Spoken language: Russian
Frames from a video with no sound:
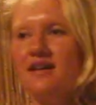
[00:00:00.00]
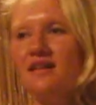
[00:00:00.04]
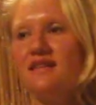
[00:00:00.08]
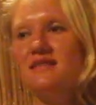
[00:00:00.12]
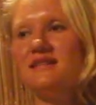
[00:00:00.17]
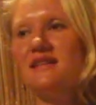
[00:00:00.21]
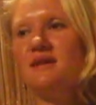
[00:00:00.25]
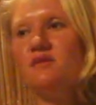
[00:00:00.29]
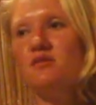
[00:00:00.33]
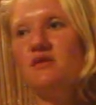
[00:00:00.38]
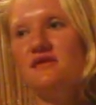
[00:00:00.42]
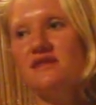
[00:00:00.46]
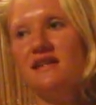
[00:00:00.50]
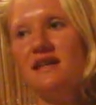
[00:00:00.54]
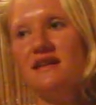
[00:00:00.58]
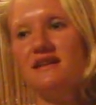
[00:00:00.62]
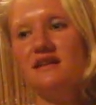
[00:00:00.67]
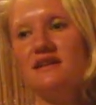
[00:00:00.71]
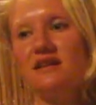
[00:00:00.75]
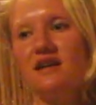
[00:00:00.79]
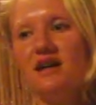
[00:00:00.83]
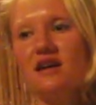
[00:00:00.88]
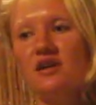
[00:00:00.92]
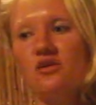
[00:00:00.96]
На мой
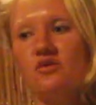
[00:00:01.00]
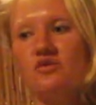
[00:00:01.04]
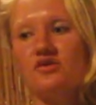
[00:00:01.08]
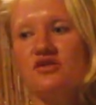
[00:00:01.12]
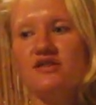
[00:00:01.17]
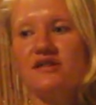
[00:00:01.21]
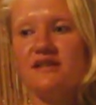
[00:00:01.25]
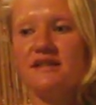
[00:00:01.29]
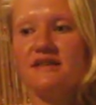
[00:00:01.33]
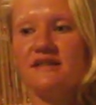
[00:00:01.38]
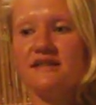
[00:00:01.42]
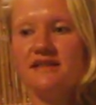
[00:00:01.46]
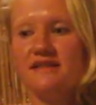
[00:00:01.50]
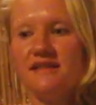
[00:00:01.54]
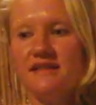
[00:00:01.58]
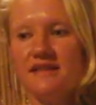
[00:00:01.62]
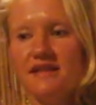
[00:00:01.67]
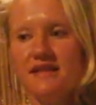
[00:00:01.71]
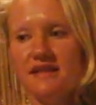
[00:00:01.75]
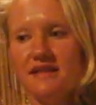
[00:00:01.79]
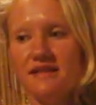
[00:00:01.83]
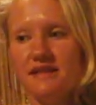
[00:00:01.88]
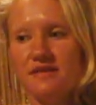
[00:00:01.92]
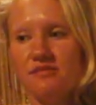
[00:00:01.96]
взгляд, это хорошая
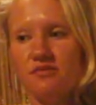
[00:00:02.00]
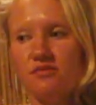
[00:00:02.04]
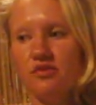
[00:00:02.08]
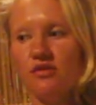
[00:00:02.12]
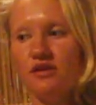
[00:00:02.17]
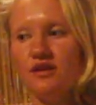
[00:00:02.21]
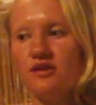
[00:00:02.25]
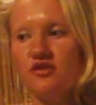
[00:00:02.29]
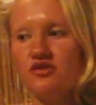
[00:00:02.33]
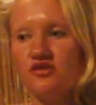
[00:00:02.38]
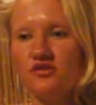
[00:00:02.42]
идея, тем более,